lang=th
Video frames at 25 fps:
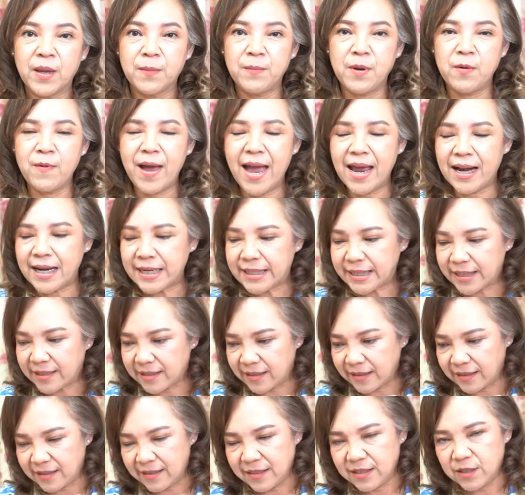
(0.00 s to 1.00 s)
ไม่ว่าอะไรจะ
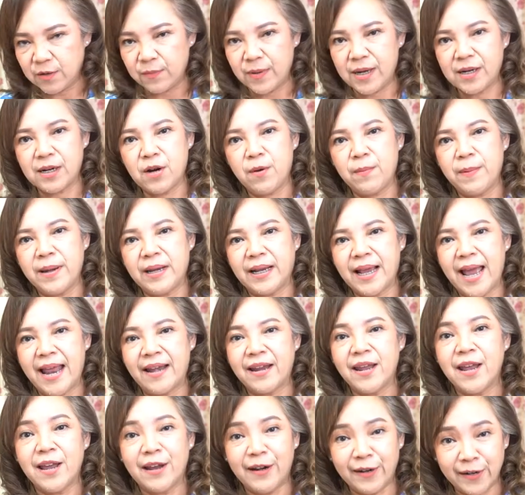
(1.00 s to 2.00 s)
เกิดขึ้นถือว่าเราเป็นกา
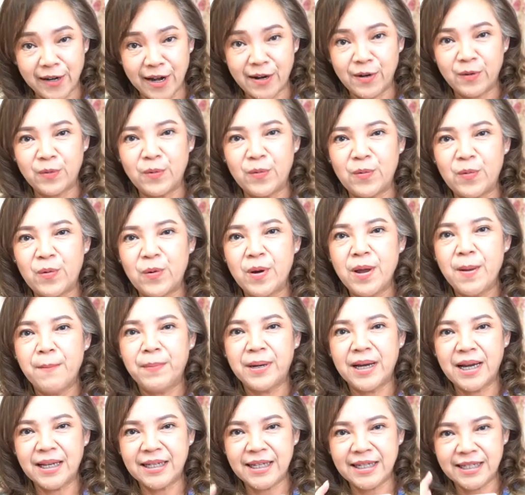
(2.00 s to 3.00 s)
รเรียนรู้
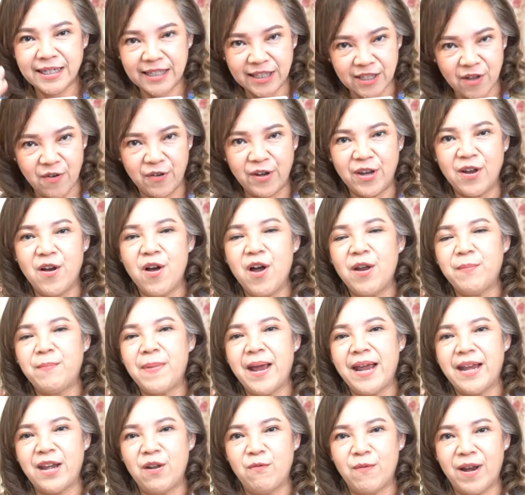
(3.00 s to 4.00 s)
เพื่อที่จะต่อยอด
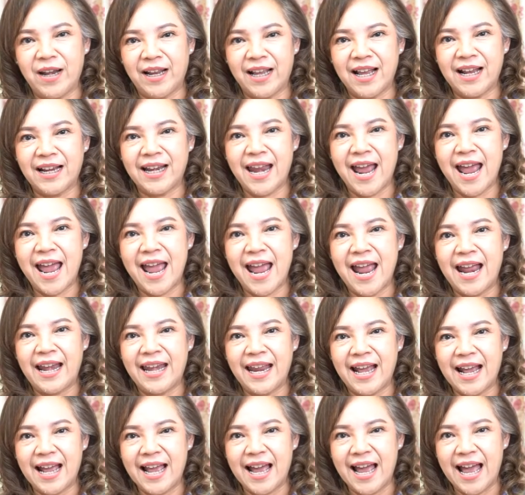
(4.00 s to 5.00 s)
ไปในวันข้างหน้า
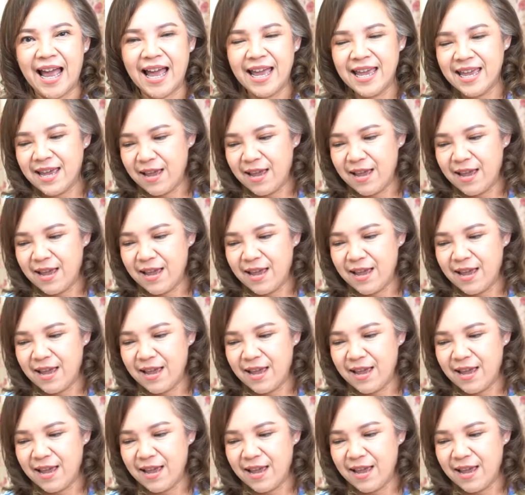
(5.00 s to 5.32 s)
นะคะ